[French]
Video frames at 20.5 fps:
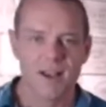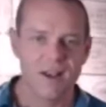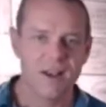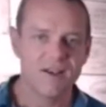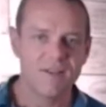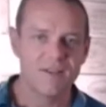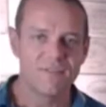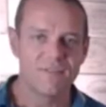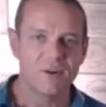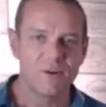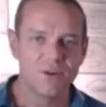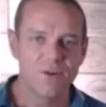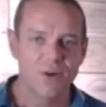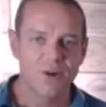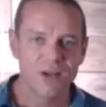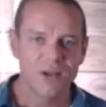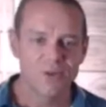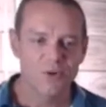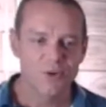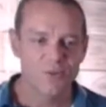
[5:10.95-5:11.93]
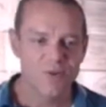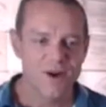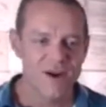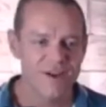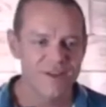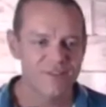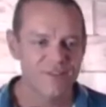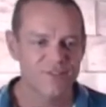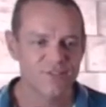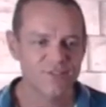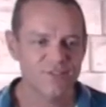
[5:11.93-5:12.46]
La Folle Noire d'en
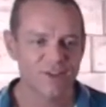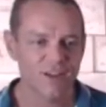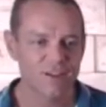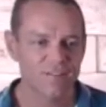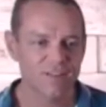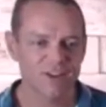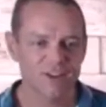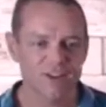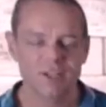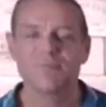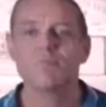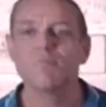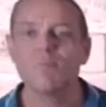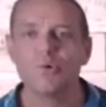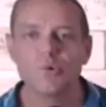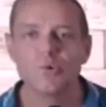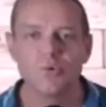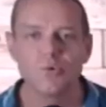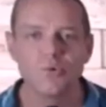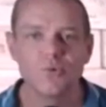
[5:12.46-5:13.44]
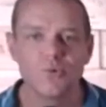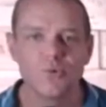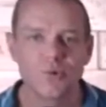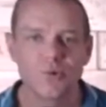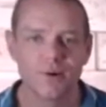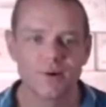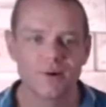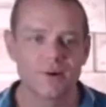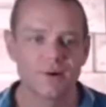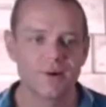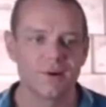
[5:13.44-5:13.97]
bas, c'est un vin que j'aime beaucoup.
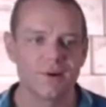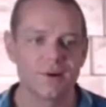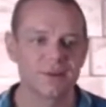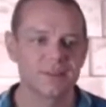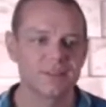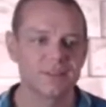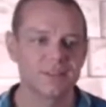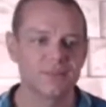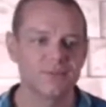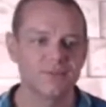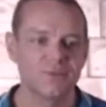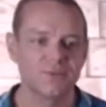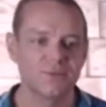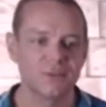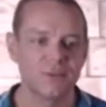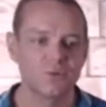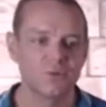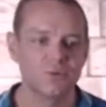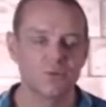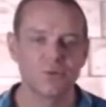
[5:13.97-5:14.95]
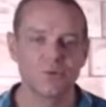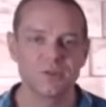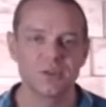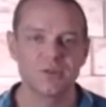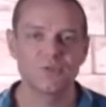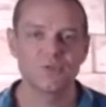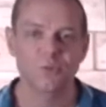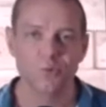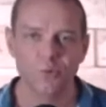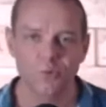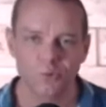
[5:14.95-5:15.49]
Euh, c'est fait du côté
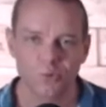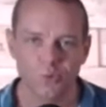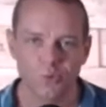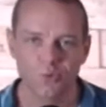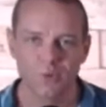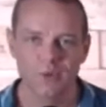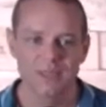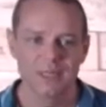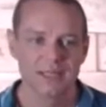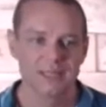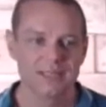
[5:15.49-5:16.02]
de Fronton.